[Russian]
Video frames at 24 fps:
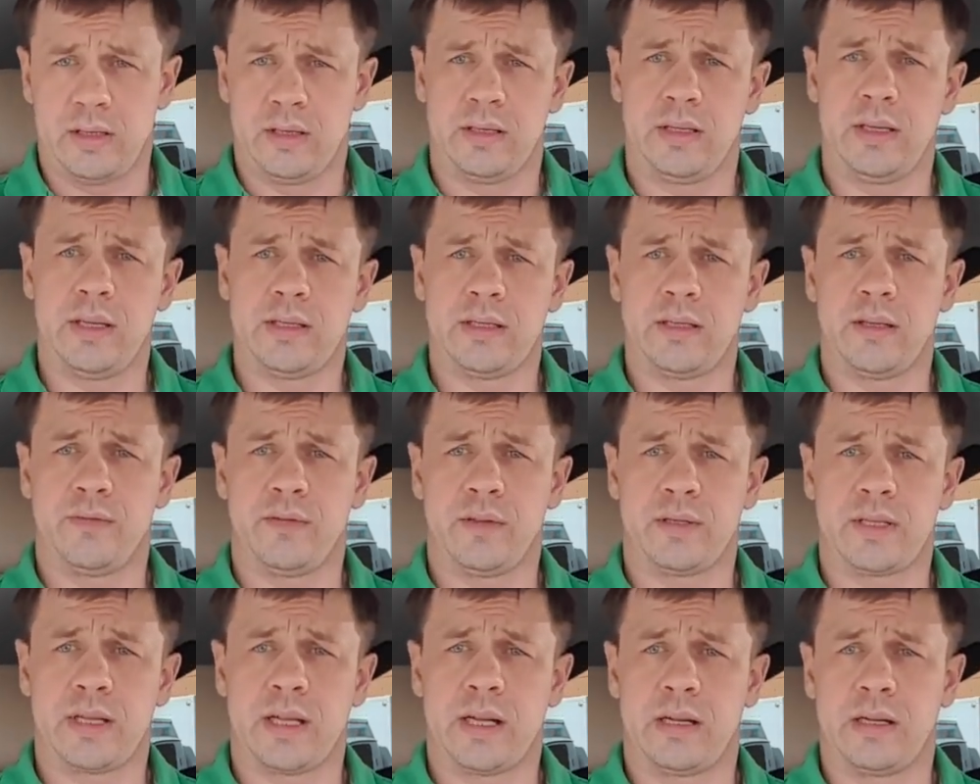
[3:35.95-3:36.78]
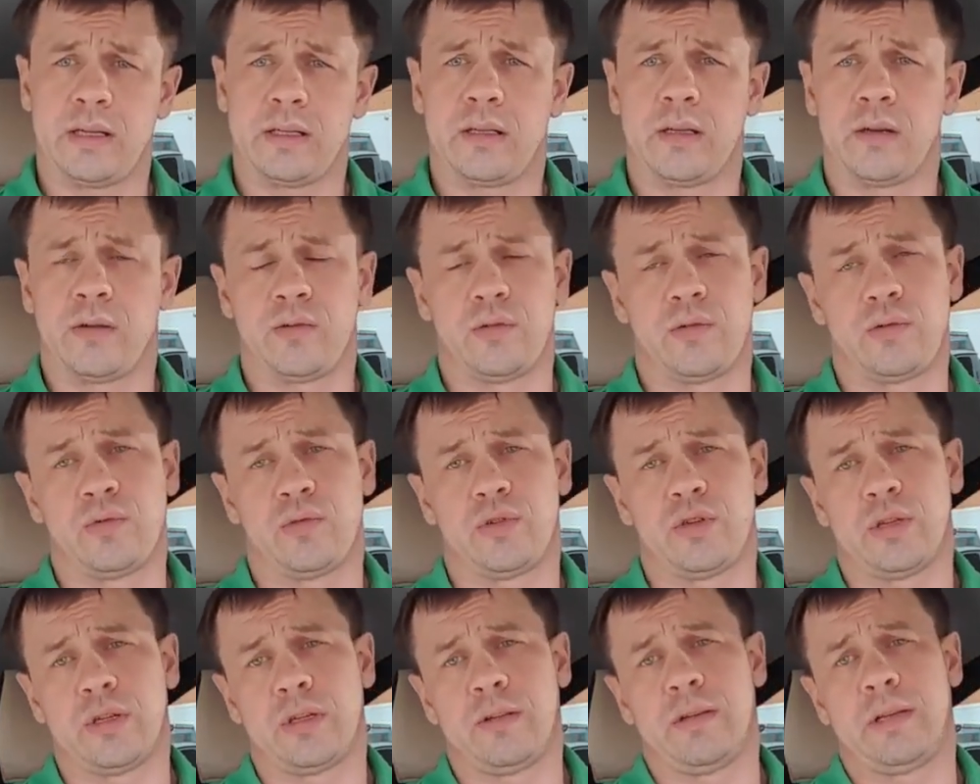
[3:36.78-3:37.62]
Есть официальный доход у
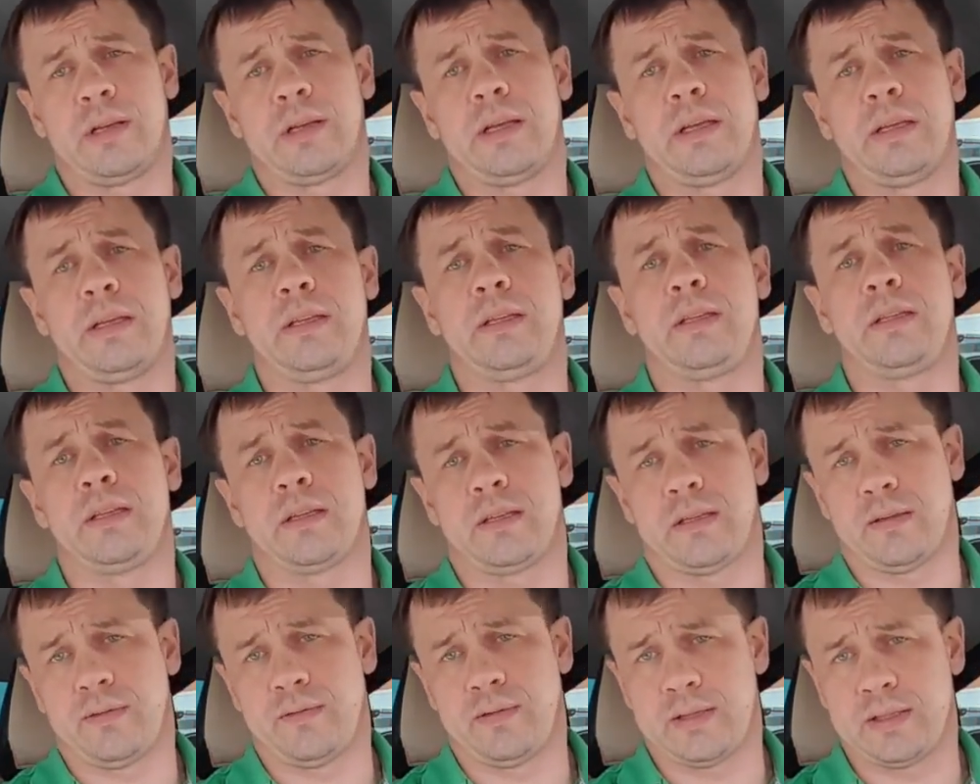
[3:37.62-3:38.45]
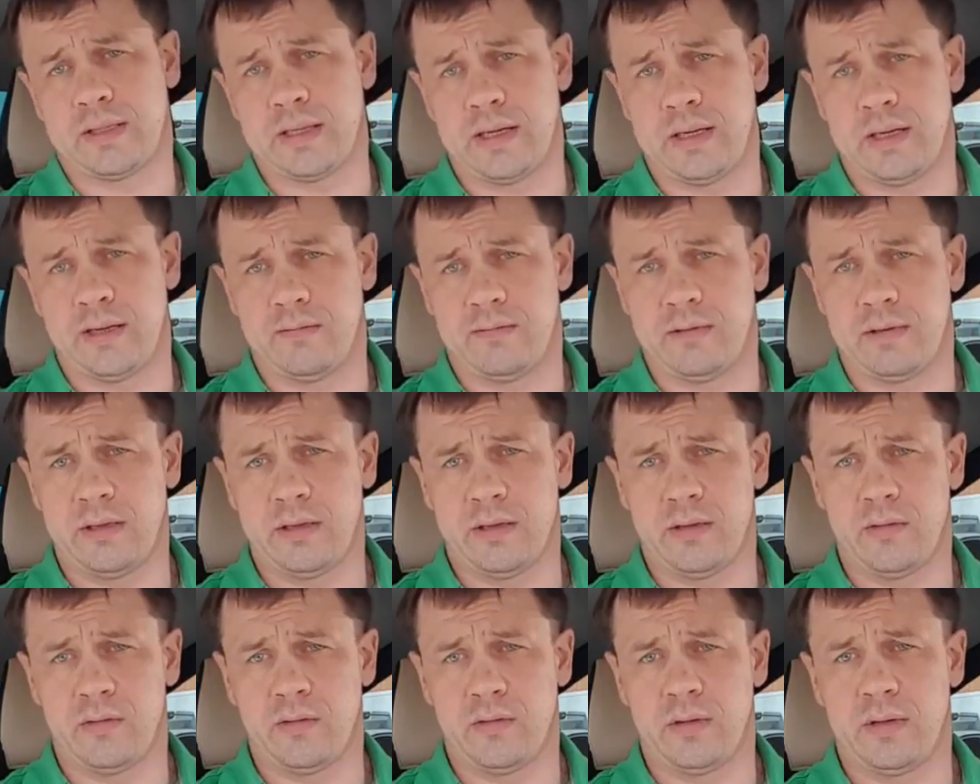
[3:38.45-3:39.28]
человека и нет официального
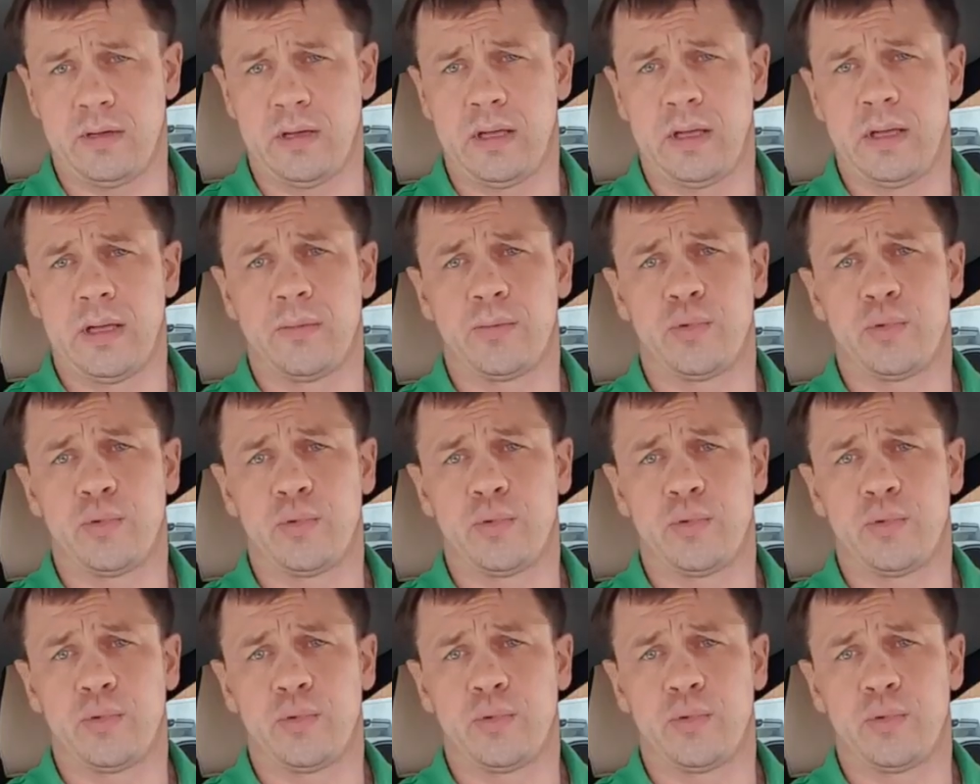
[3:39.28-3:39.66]
дохода.